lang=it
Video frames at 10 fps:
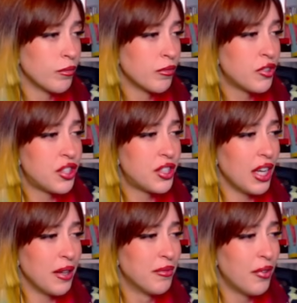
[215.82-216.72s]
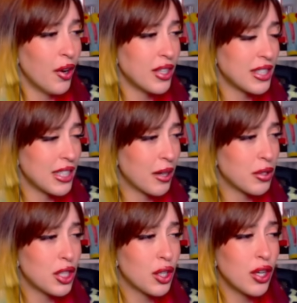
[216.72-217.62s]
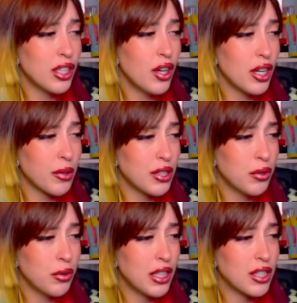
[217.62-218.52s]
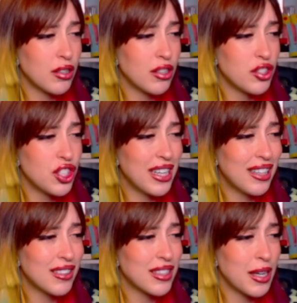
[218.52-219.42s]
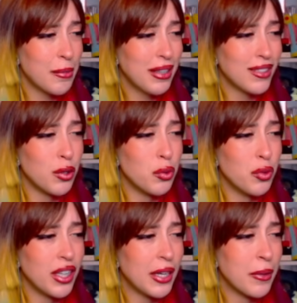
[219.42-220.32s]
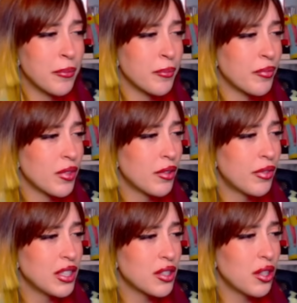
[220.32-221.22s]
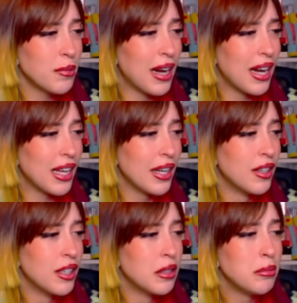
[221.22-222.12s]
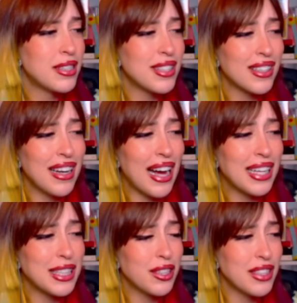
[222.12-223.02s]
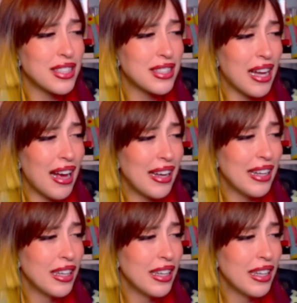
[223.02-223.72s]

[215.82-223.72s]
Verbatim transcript: Sì, forse. Questi corridoi, questi tunnel sono gigantescamente lunghi. Non finiscono mai. Mister Delight, dove sei?